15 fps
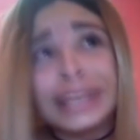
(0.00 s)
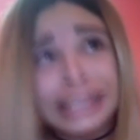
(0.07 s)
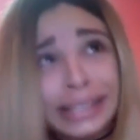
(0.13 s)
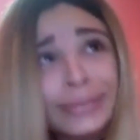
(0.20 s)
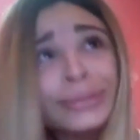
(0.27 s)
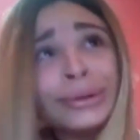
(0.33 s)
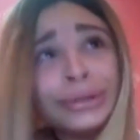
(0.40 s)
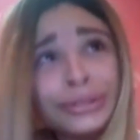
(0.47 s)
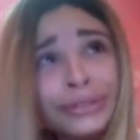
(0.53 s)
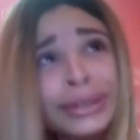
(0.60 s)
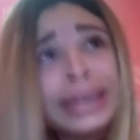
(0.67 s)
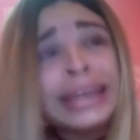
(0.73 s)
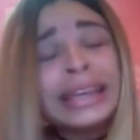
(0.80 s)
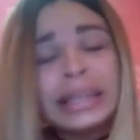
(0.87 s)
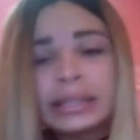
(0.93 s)
e vai ser muito
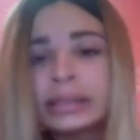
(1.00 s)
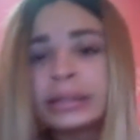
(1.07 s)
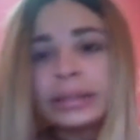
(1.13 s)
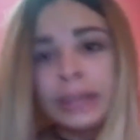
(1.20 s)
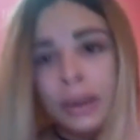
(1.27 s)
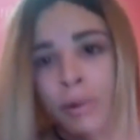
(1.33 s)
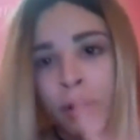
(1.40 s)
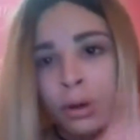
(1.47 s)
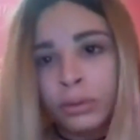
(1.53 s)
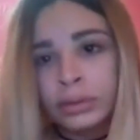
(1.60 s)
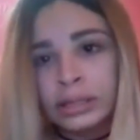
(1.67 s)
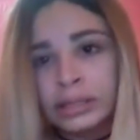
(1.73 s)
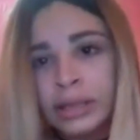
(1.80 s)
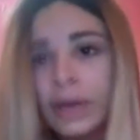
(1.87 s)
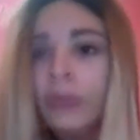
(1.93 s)
feliz. Não
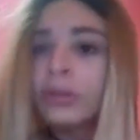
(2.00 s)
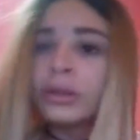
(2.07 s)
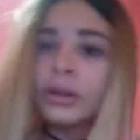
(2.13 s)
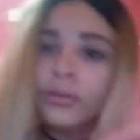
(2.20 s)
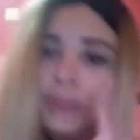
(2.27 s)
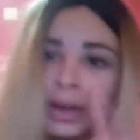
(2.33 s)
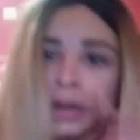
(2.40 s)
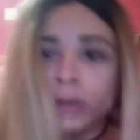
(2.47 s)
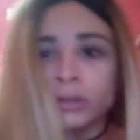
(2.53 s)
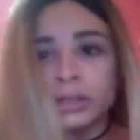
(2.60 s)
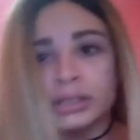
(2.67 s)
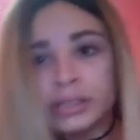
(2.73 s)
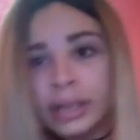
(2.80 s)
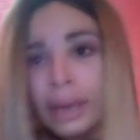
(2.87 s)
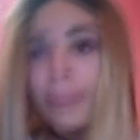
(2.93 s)
aconteceu, não vai
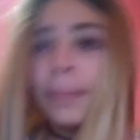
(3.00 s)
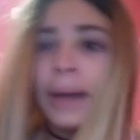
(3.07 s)
acontecer.